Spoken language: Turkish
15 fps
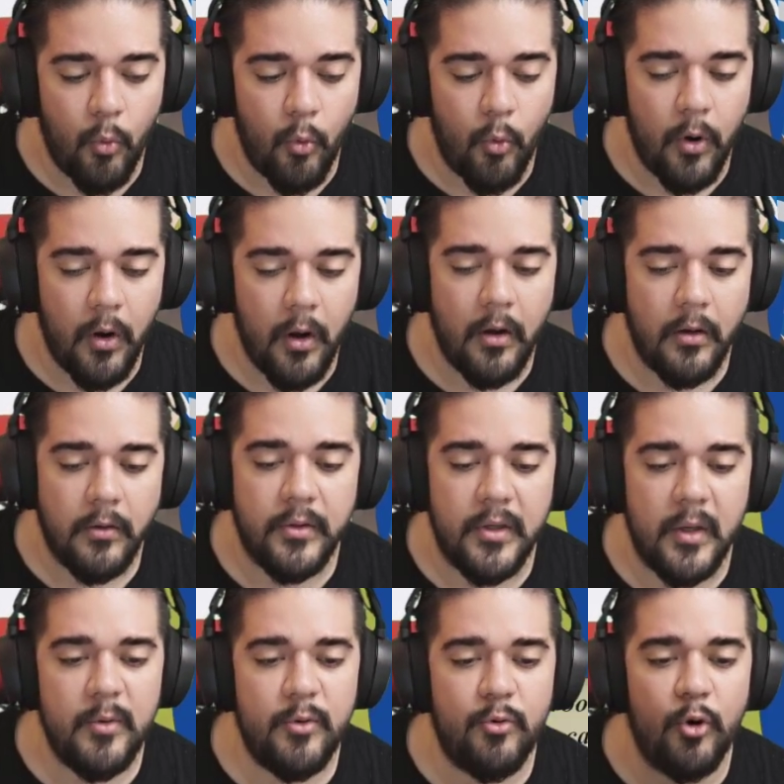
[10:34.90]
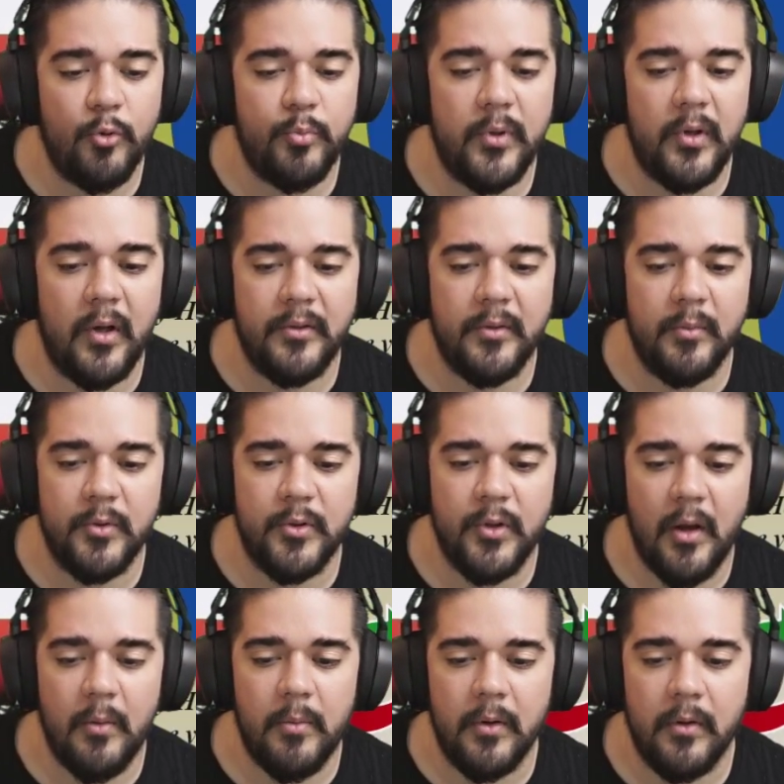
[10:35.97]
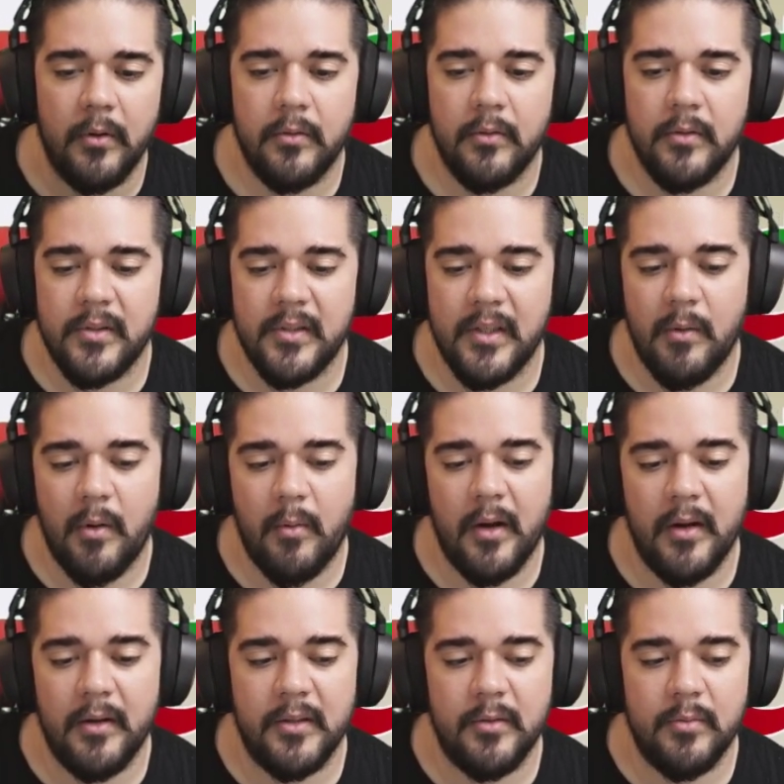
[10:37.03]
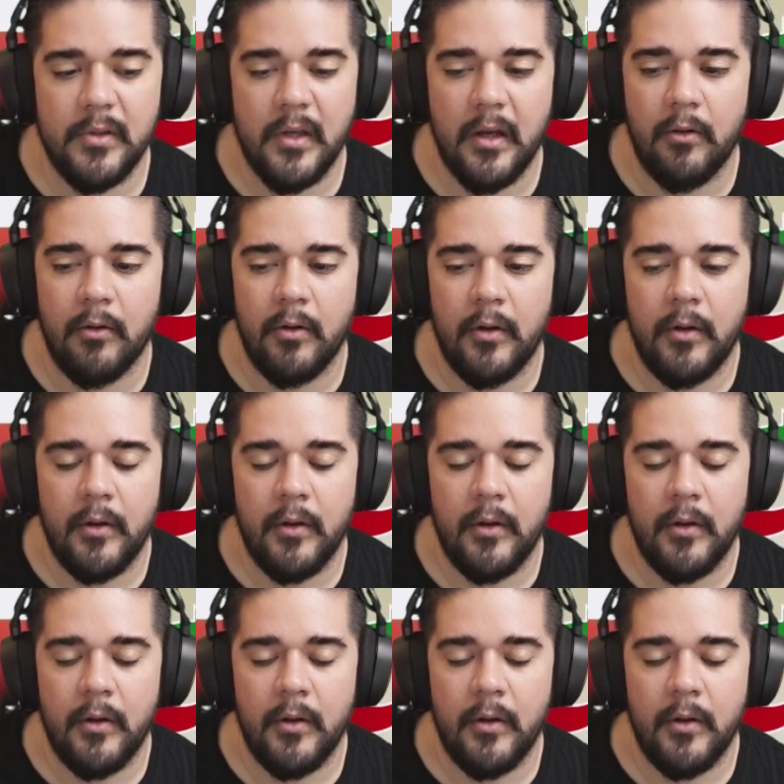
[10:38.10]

Oha. Gemi 4000 altınmış abi. İstemem kardeşim sağ ol.